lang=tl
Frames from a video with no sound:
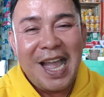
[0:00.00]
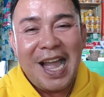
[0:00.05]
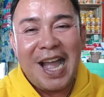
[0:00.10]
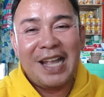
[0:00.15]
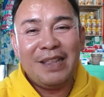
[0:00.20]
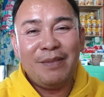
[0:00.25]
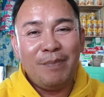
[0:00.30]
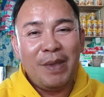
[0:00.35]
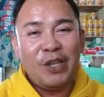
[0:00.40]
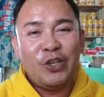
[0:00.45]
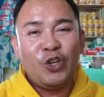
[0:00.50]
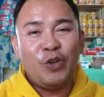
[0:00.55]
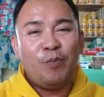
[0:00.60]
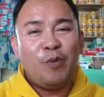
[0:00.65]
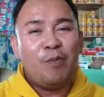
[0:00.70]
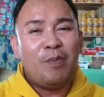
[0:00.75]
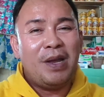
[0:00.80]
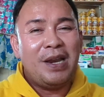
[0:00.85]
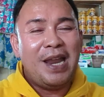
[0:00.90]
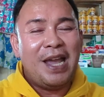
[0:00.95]
At make
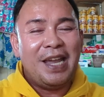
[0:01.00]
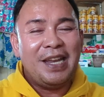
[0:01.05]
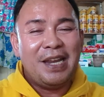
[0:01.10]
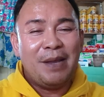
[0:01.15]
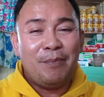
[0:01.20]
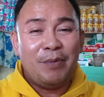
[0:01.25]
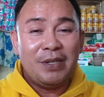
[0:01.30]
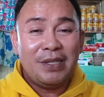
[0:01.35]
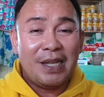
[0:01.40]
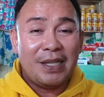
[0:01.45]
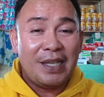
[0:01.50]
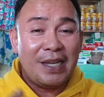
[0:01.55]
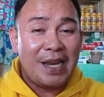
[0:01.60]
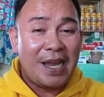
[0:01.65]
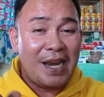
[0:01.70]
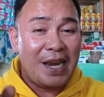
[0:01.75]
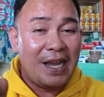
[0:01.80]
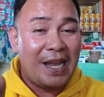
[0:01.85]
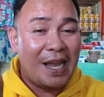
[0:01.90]
sure po mga lucky numbers natin na